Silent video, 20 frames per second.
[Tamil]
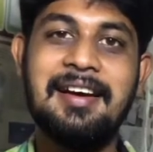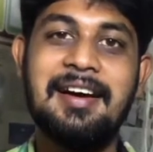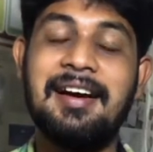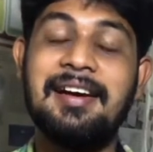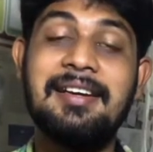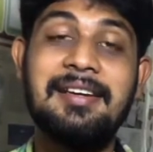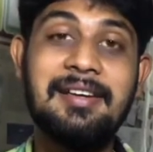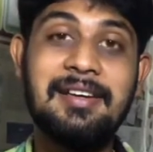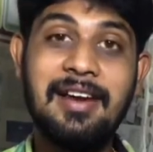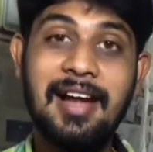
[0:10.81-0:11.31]

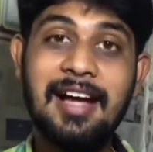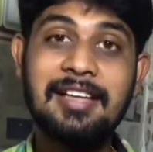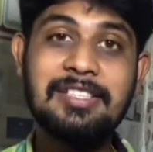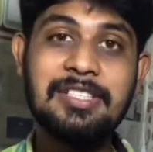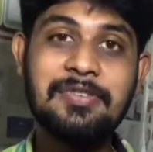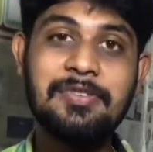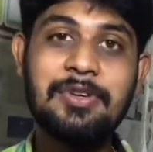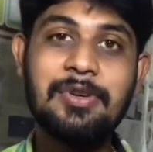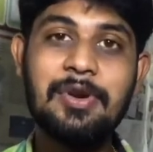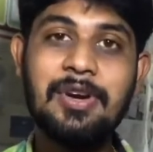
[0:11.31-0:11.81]
அண்ட் லாஸ்ட்
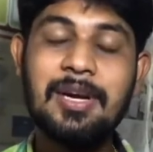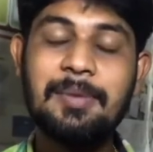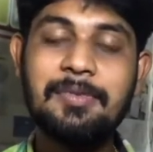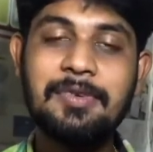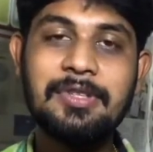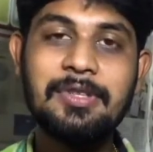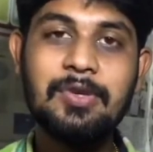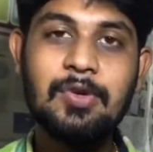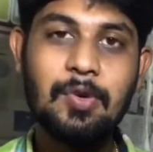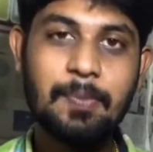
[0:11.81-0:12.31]
வீடியோவில் நம்ம
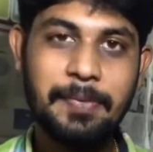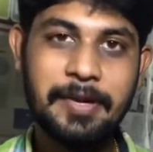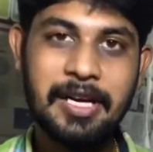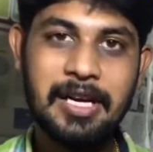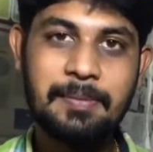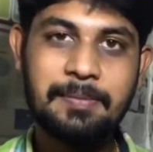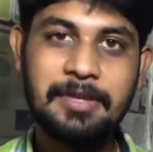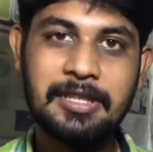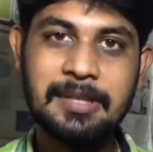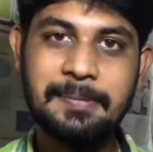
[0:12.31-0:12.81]
வந்து
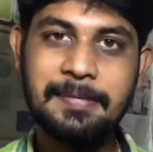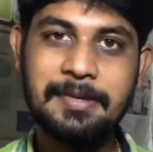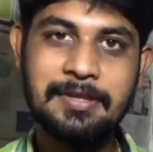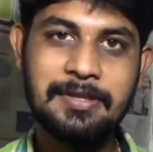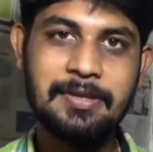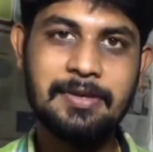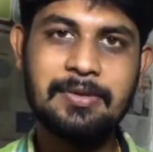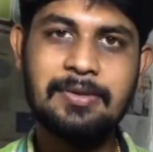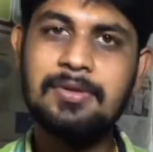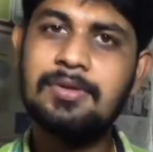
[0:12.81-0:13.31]
குப்பைகளை பற்றி
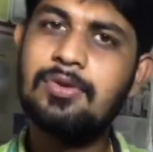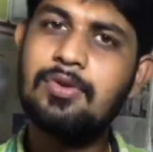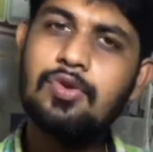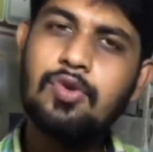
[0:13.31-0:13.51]
பேசிகிட்டு இருந்தோம் ஸோ